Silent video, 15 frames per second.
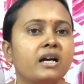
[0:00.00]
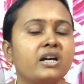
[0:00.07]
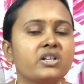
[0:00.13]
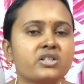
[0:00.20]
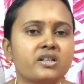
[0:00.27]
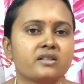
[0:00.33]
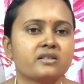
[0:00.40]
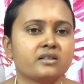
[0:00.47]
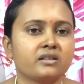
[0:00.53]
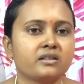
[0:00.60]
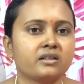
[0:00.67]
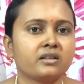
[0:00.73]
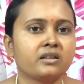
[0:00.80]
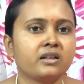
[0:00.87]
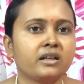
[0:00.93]
আঁশ আছে
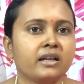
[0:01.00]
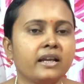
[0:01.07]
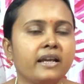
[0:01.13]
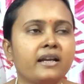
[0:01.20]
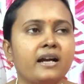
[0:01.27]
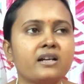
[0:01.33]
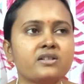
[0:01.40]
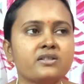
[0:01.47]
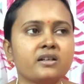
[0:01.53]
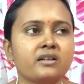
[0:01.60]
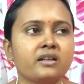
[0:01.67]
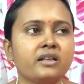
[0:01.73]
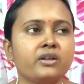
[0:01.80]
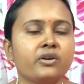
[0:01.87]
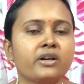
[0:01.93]
এই আঁশটা
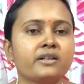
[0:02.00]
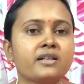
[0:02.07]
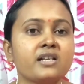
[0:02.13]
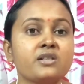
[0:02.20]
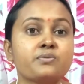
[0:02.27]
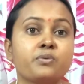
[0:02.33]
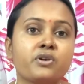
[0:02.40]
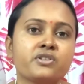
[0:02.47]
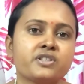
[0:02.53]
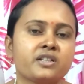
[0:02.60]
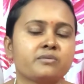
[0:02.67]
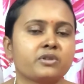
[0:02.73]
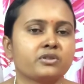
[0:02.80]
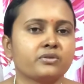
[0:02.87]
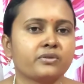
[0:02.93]
কি অনেকটা
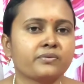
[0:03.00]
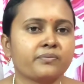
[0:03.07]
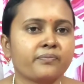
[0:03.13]
স্পঞ্জের মতো